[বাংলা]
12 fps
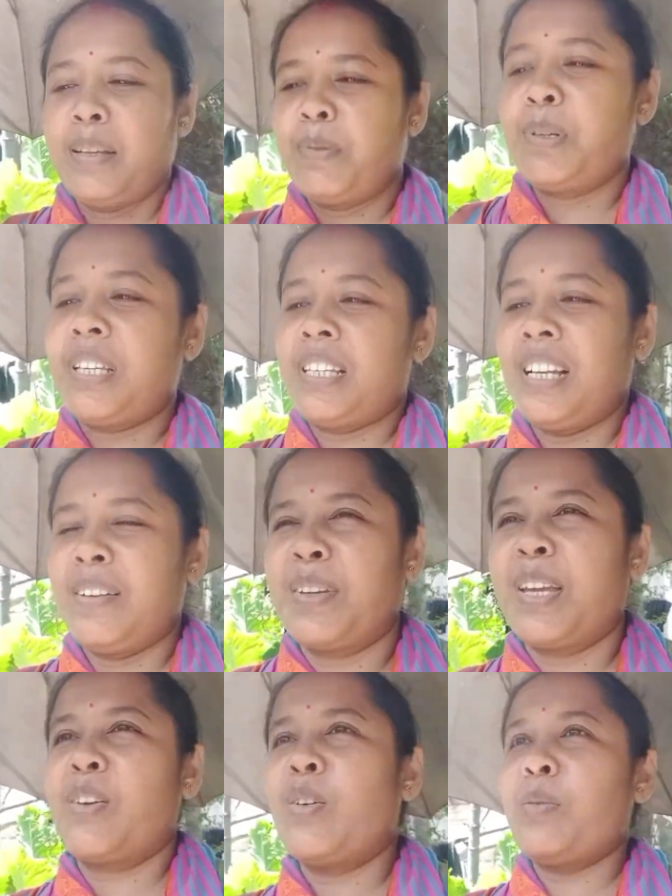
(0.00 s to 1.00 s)
বসেছিলাম
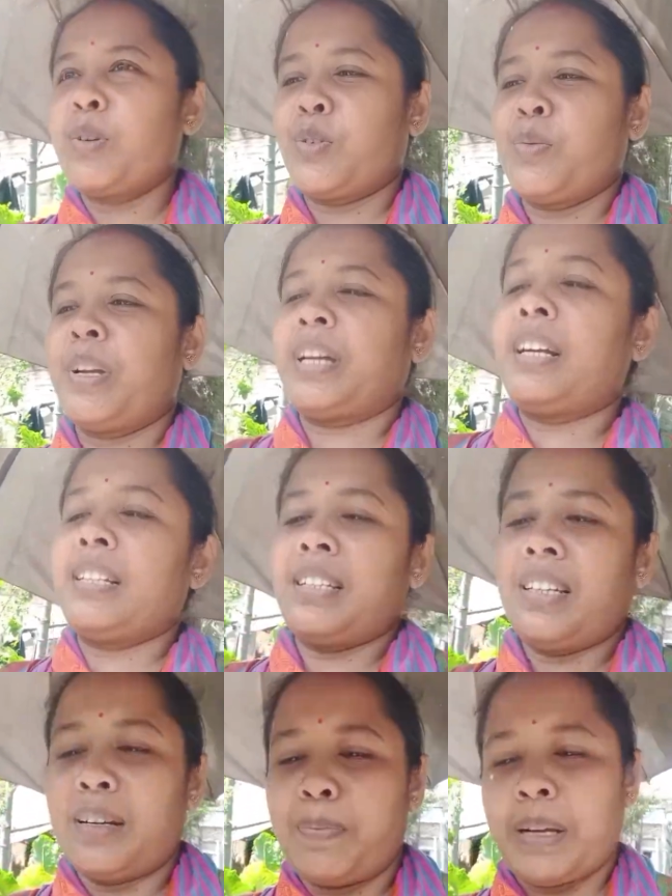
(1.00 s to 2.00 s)
কি করব সময় কাটছে
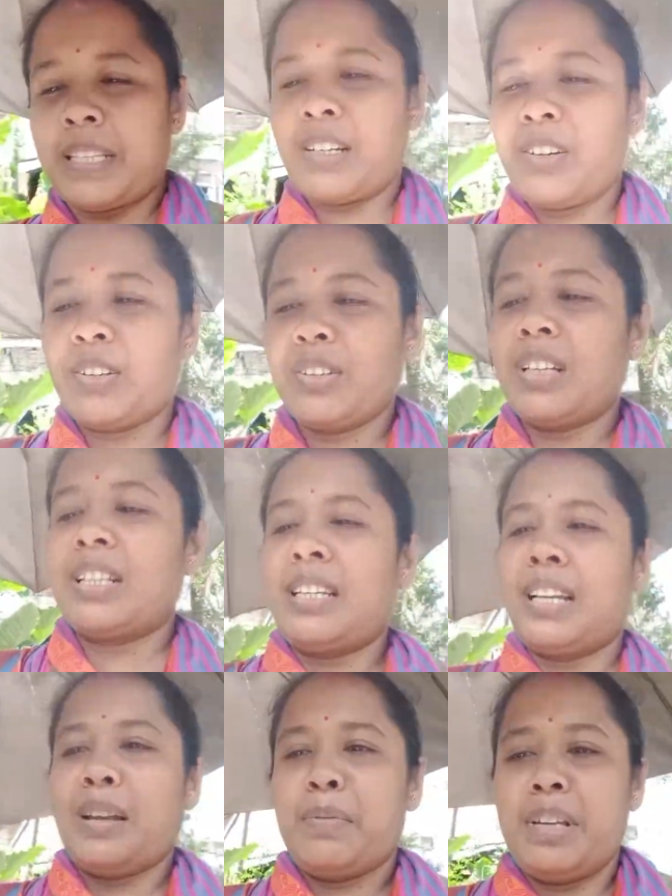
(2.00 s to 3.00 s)
না পাশের ঘর তো যা
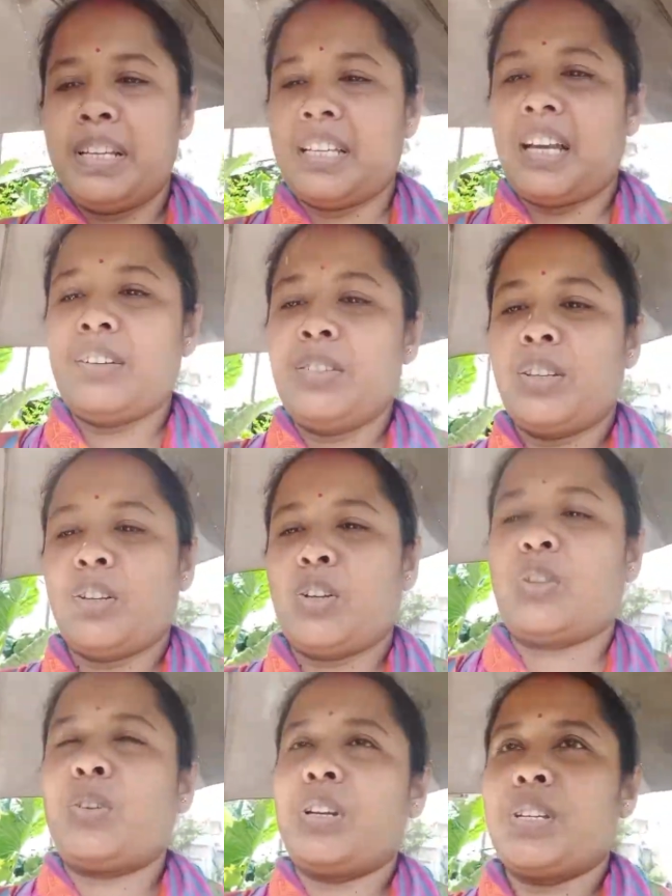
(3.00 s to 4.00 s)
ছেলেমেলি জানোই তো
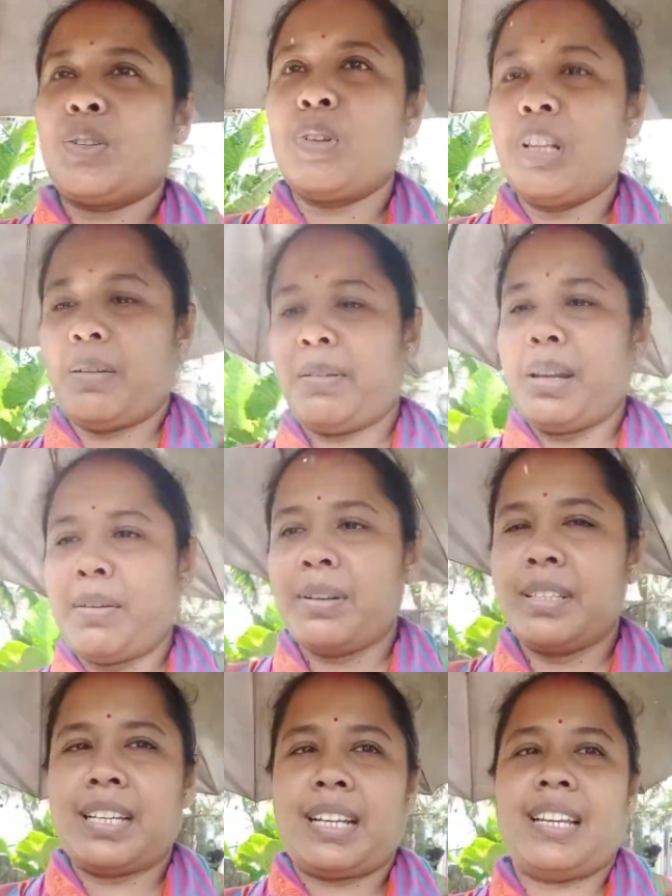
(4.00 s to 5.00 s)
যতক্ষণ স্কুল যাবে না এমন
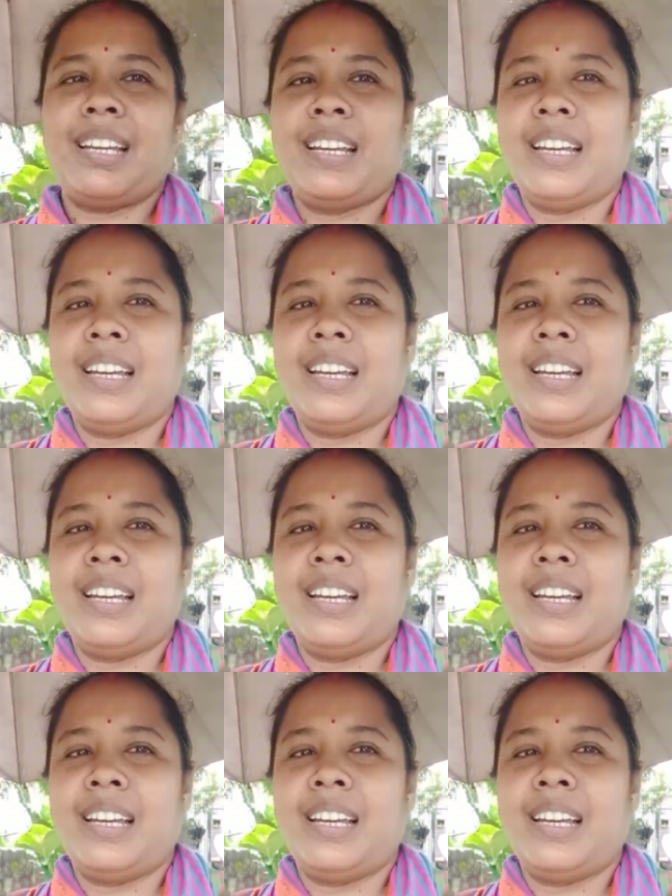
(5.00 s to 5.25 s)
যাতে